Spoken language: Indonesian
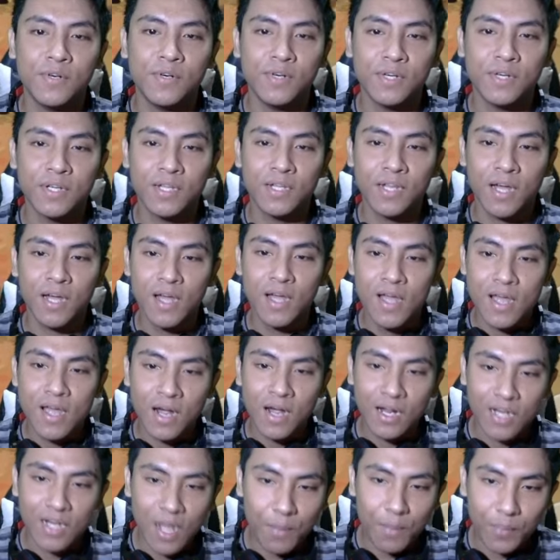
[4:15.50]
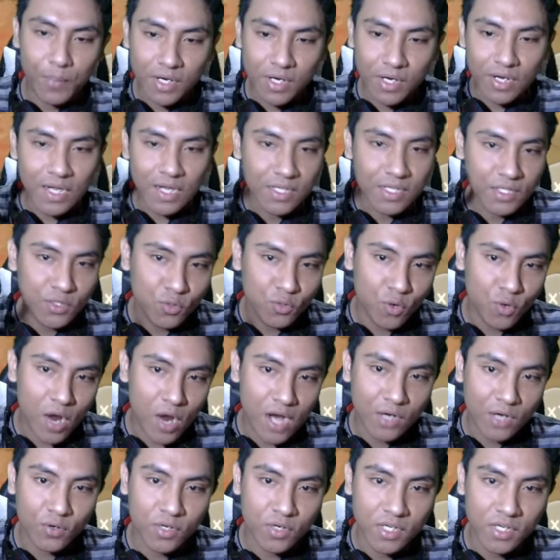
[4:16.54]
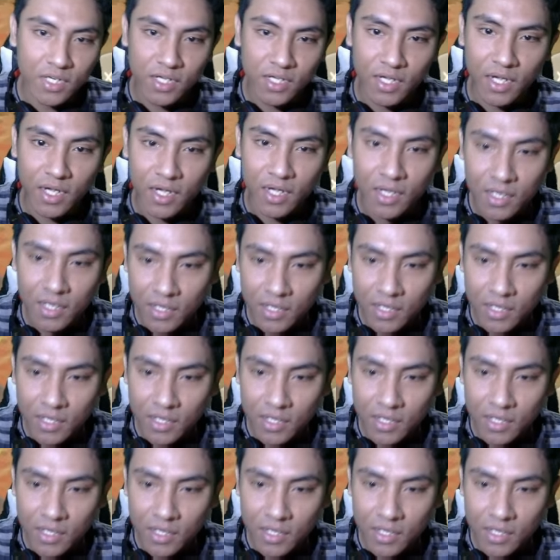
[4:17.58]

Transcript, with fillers: Gila, kena perlas dua ronde ya.